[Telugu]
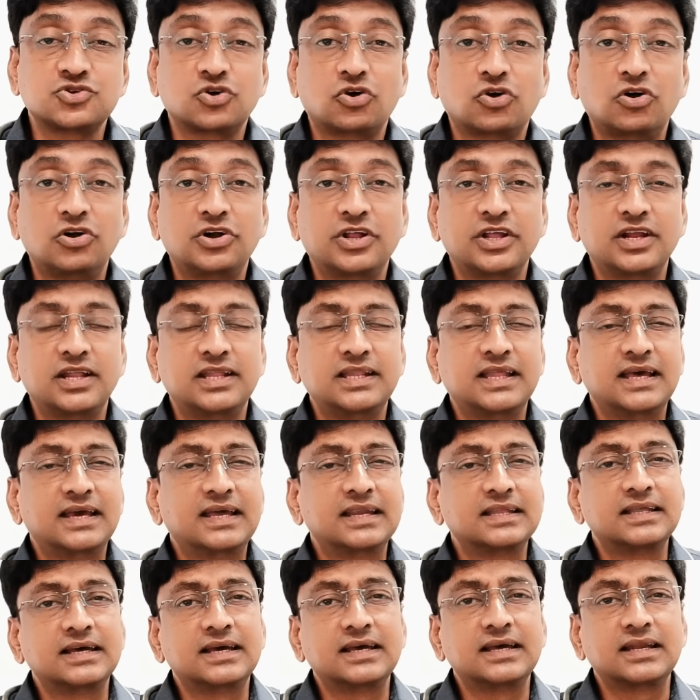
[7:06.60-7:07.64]
సాల్ట్ అని
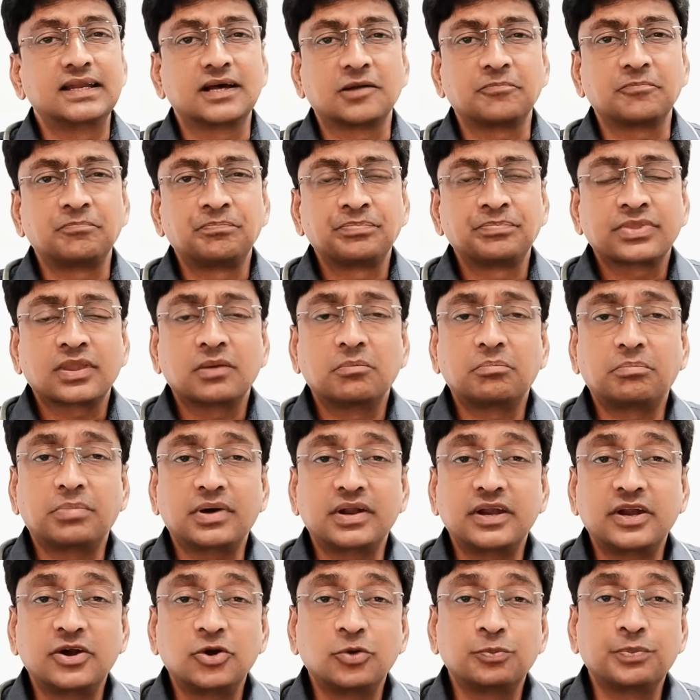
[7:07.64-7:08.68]
దగ్గర దగ్గర
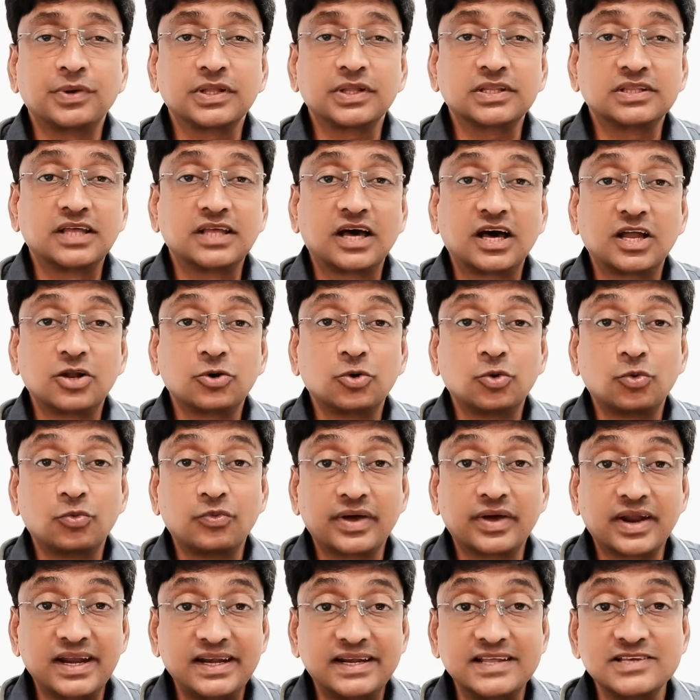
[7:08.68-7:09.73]
పన్నెండు పద్నాలుగు
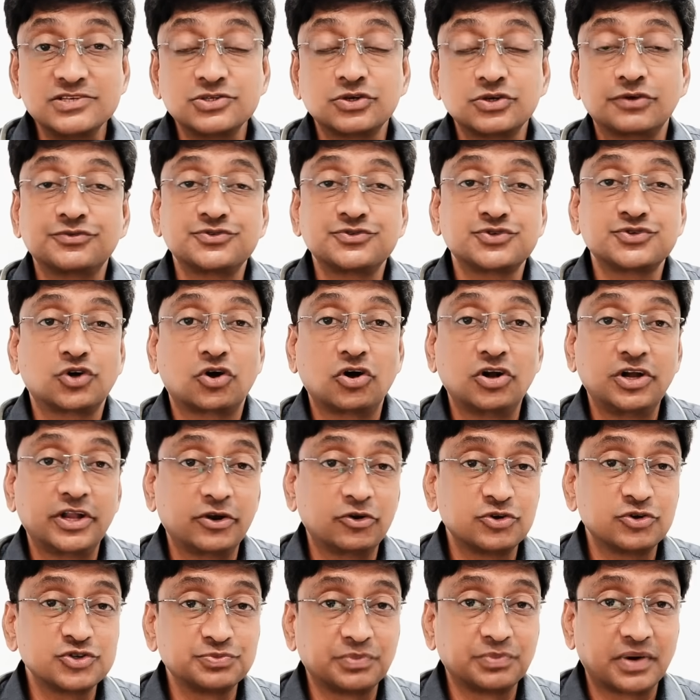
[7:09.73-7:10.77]
వెరైటీస్ ఆఫ్ సాల్ట్
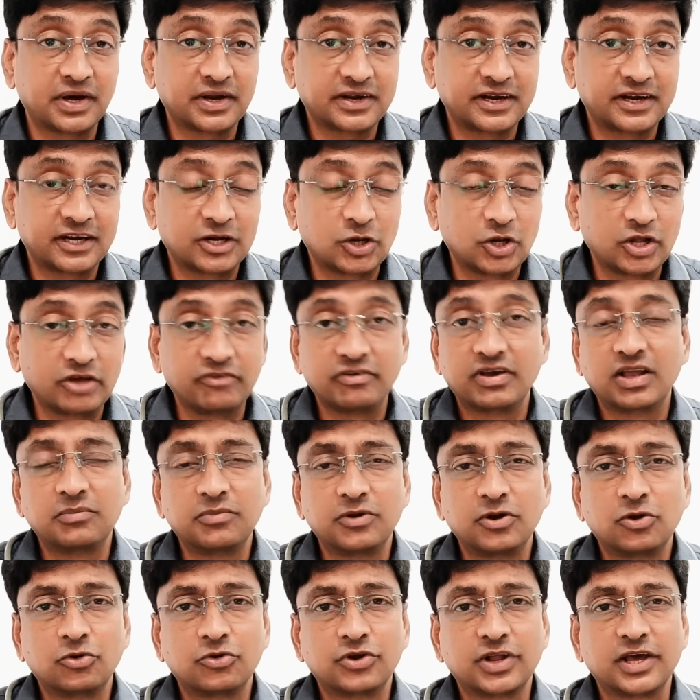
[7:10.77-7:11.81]
ఈరోజు మార్కెట్లో
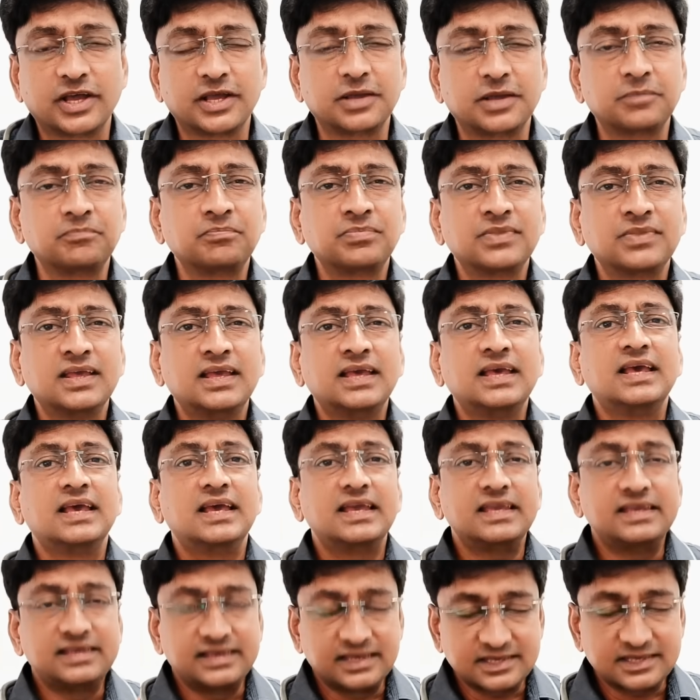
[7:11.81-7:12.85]
అవైలబుల్ ఉన్నాయి
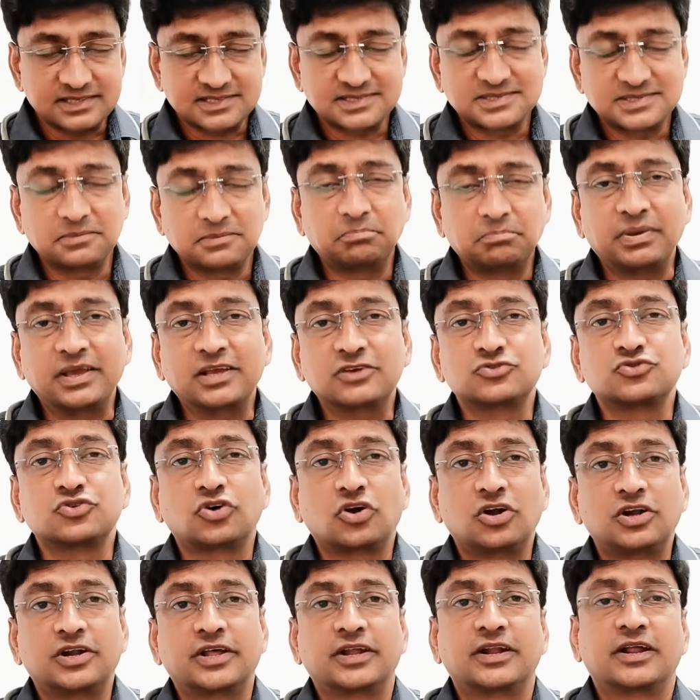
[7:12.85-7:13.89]
ఎస్ పింక్
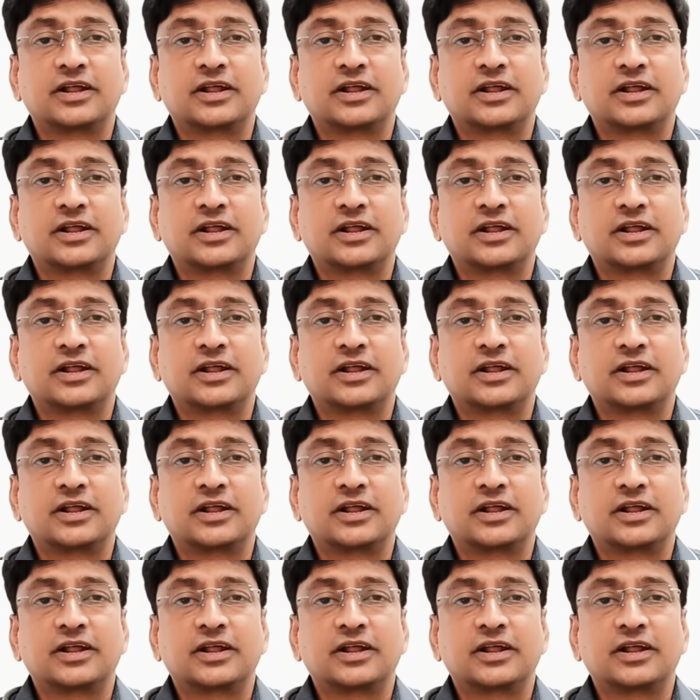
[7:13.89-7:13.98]
సాల్ట్ అని